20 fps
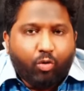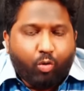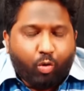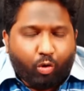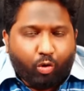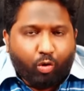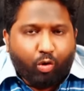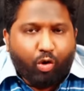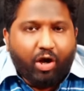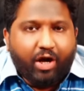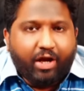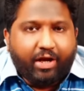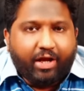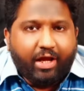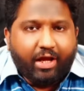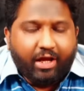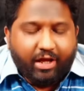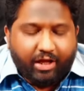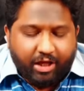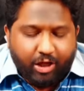
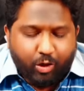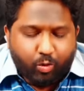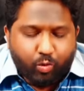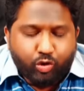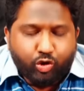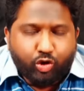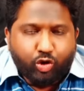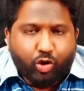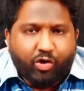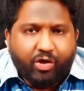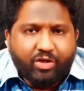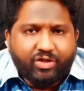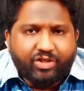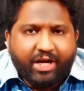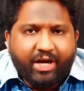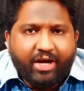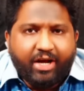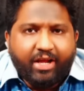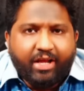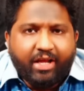కుర్రోళ్ళకి ఈ ఉద్యోగం
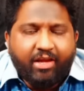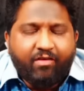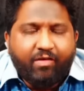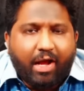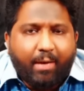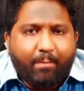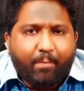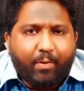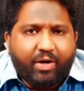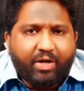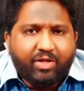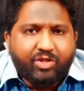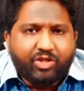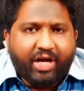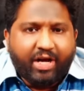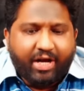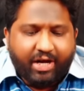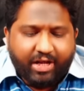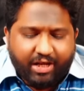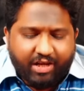చేయండి ఈ వ్యాపారం
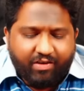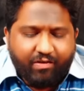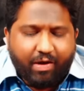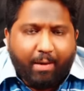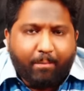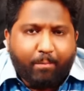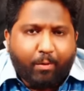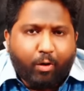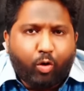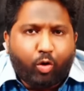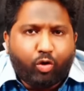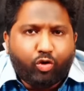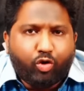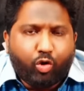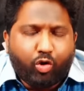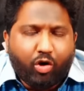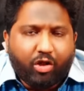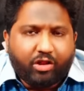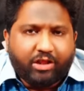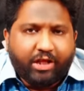చేయండి ఈ వ్యాపారంలో
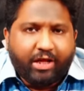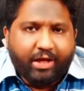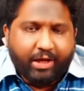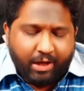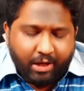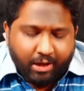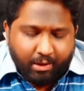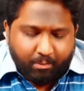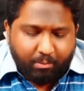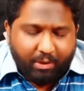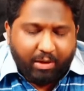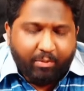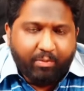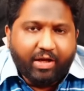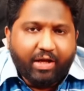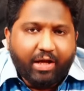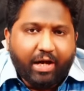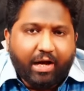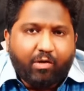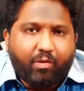ఒడిదుడుకులు వస్తే మేము
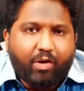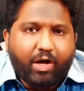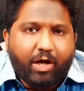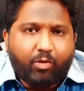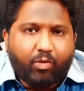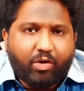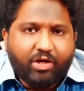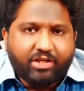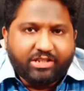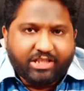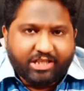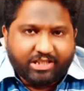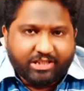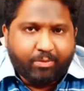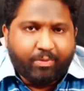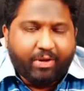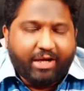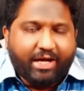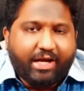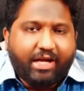మీకు ఈ రకమైనటువంటి
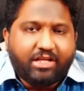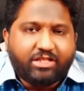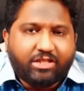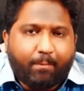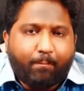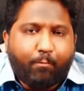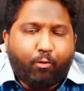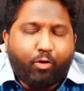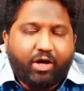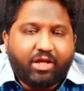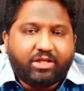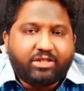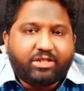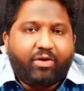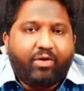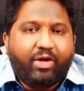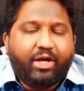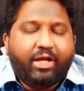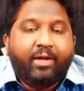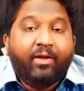సిస్టమేటికల్ సపోర్ట్
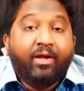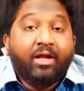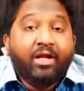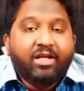ఇస్తామని